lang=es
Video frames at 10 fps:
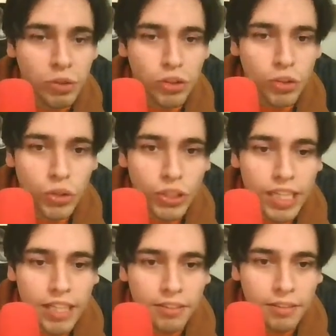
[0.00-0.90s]

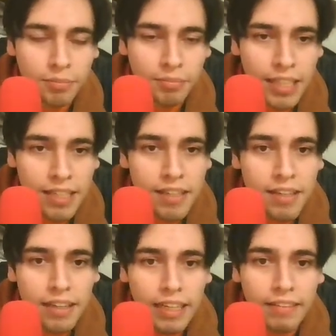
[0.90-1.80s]
odiaron,
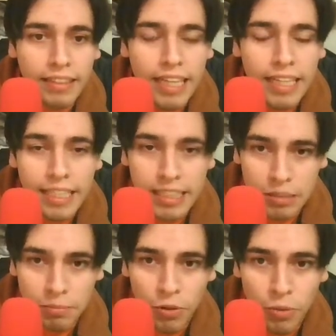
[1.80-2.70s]
la batalla de
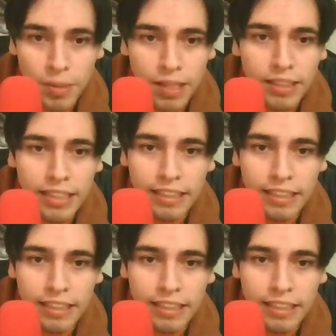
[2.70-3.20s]
Smallville, que es la que